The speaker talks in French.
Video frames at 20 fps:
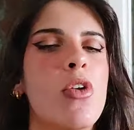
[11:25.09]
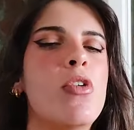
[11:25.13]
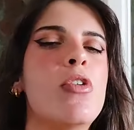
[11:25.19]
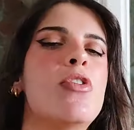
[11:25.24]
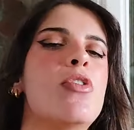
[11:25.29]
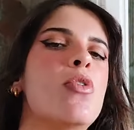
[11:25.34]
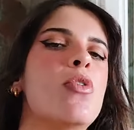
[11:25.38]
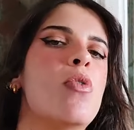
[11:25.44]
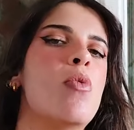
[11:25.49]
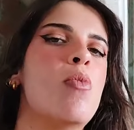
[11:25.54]
Le
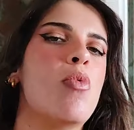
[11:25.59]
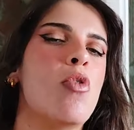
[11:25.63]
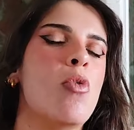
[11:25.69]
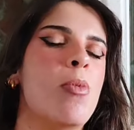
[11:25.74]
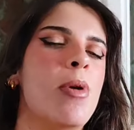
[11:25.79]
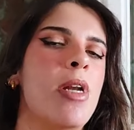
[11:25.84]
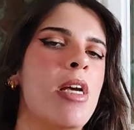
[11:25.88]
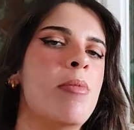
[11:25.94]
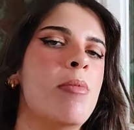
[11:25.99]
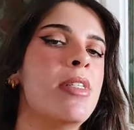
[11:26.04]
second
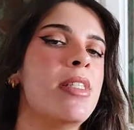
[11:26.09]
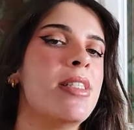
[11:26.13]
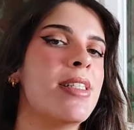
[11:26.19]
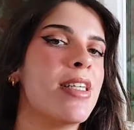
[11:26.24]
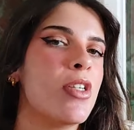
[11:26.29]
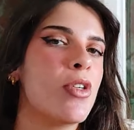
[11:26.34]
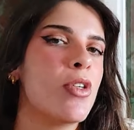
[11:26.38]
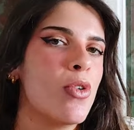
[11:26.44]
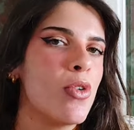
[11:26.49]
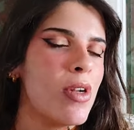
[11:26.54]
problème,
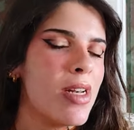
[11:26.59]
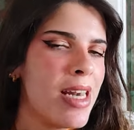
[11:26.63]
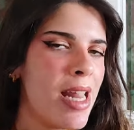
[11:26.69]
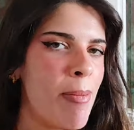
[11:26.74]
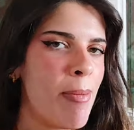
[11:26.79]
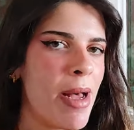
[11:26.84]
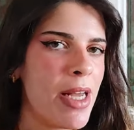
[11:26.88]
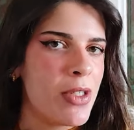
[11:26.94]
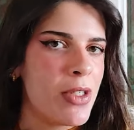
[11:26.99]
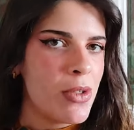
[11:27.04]
c'est que
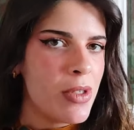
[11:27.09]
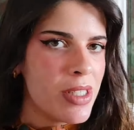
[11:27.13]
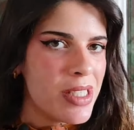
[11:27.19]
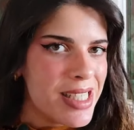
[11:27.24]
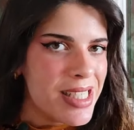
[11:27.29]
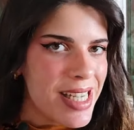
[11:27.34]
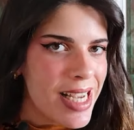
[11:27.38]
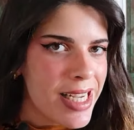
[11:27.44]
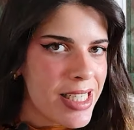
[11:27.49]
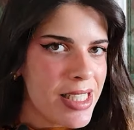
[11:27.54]

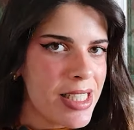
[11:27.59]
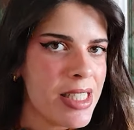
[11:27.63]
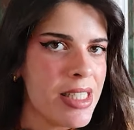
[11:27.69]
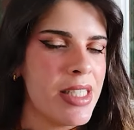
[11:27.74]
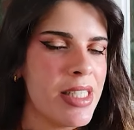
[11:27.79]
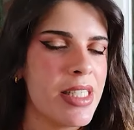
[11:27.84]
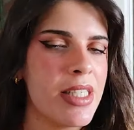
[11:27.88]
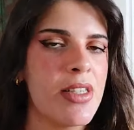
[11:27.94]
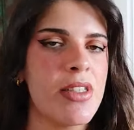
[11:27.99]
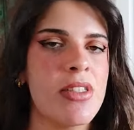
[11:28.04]
l'appartenance
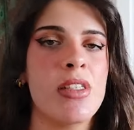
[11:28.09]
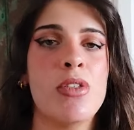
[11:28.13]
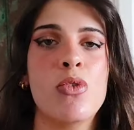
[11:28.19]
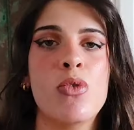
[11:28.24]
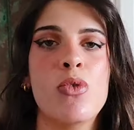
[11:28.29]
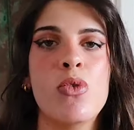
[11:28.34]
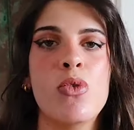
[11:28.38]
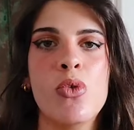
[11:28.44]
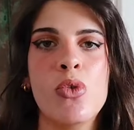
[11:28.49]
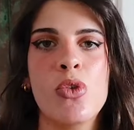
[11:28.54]
ethnique, c'est
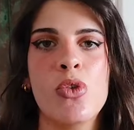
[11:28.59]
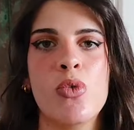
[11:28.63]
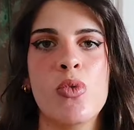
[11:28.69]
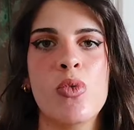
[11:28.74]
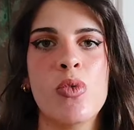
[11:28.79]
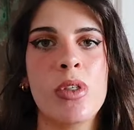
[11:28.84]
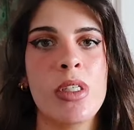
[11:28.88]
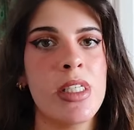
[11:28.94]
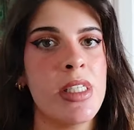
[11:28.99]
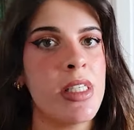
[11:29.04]
une
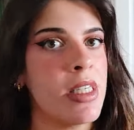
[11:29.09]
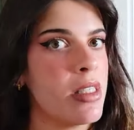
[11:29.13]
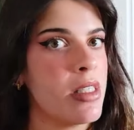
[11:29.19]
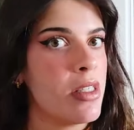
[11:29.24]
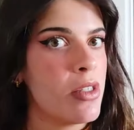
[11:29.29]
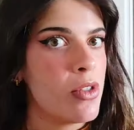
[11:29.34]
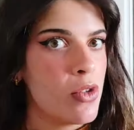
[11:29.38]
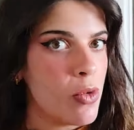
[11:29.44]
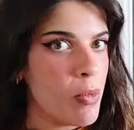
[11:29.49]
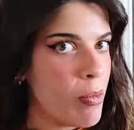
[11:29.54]
notion qui
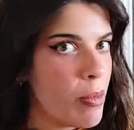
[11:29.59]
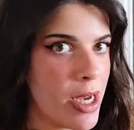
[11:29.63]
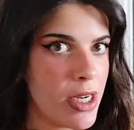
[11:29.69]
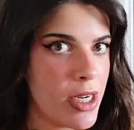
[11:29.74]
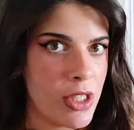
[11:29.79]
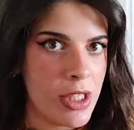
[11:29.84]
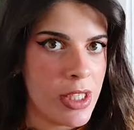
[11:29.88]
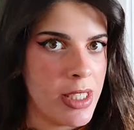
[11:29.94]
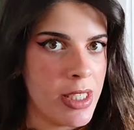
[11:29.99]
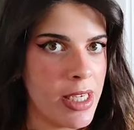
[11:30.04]
n'existe pas
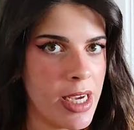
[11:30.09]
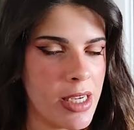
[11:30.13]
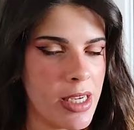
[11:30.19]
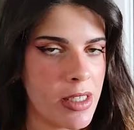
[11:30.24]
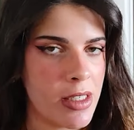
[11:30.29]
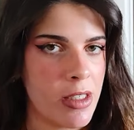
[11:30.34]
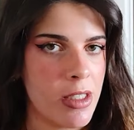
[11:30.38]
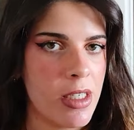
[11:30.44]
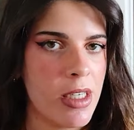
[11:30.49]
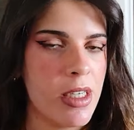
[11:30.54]
chez les Grecs.